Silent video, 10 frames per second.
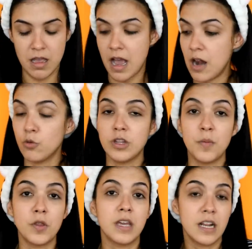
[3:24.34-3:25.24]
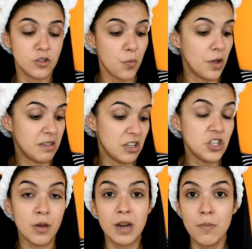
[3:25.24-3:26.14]
algún tipo de ingresos, pues qué
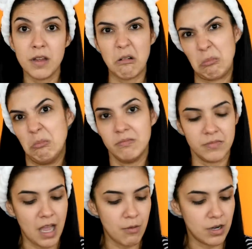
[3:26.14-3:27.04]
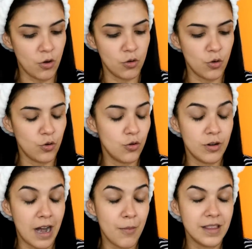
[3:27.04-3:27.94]
chévere, pero a ver, no, no,
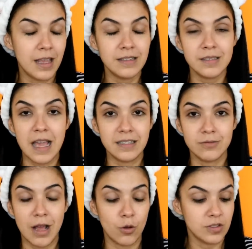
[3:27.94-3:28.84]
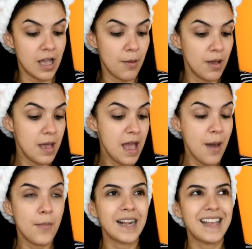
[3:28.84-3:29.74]
realmente es, es una cosa
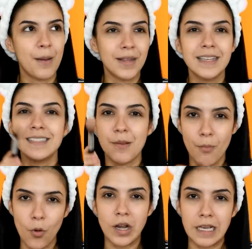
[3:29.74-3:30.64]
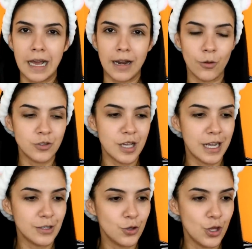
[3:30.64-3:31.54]
prácticamente simbólica los
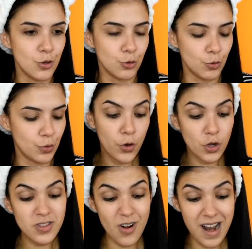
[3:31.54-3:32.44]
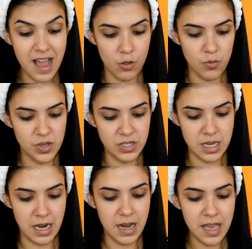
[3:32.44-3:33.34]
ingresos de YouTube. Por otro lado, mis
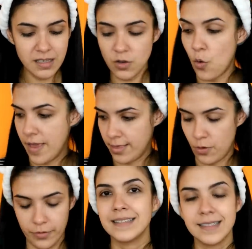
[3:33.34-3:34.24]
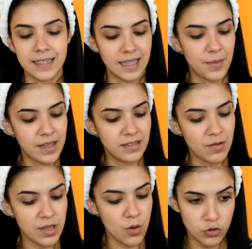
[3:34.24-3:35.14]
chicas, les cuento, este es el tema de este
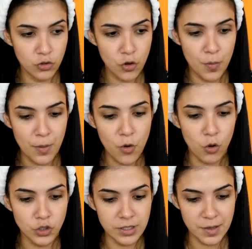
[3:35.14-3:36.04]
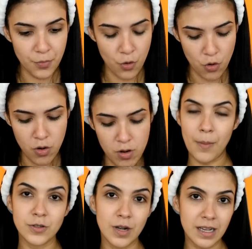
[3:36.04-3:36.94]
video. Nosotros compramos coche hace poco. las
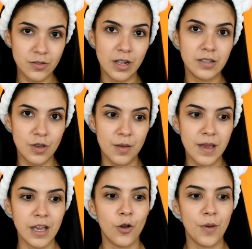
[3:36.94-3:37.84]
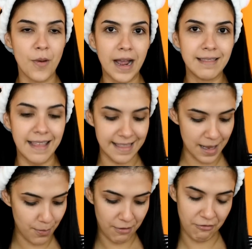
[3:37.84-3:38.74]
personas que son de la Ciudad de México me van a
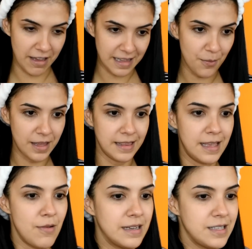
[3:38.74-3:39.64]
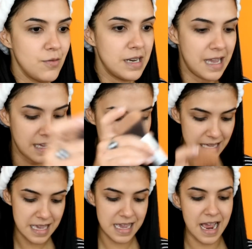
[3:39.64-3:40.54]
entender perfectamente y van a saber que
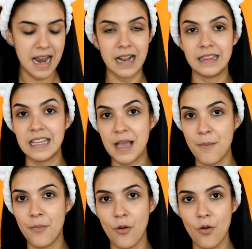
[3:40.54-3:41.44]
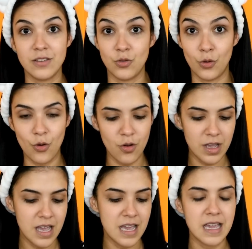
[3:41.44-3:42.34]
aquí el tiempo es oro
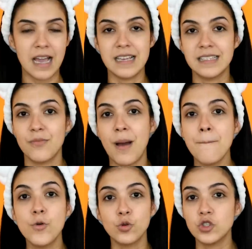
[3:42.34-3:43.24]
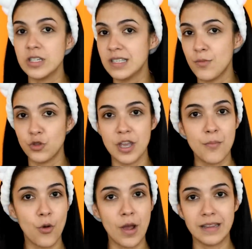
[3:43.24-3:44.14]
y aquí se va muchísimo
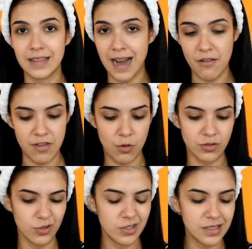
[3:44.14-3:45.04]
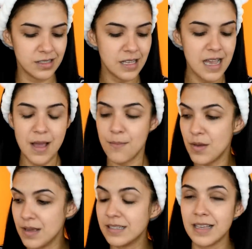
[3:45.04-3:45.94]
tiempo en tráfico. Entonces,
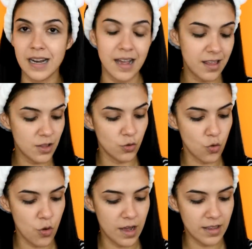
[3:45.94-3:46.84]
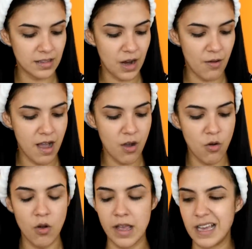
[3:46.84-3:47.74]
vivir cerca de tu lugar de
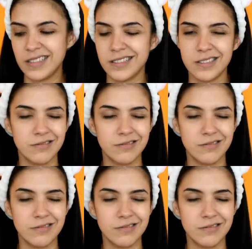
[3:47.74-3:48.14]
trabajo es